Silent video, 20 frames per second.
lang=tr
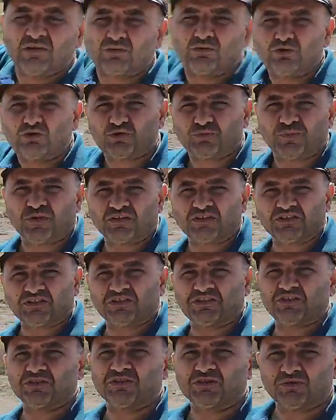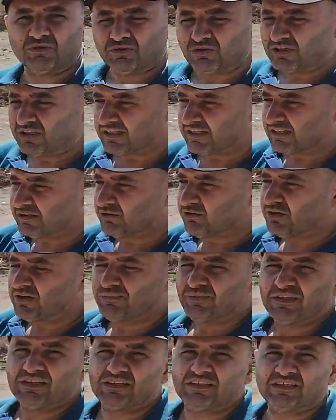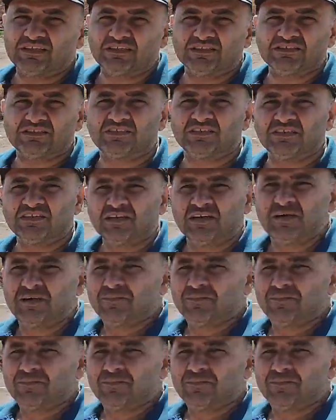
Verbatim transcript: kuş bakışı olarak görebildiğinizi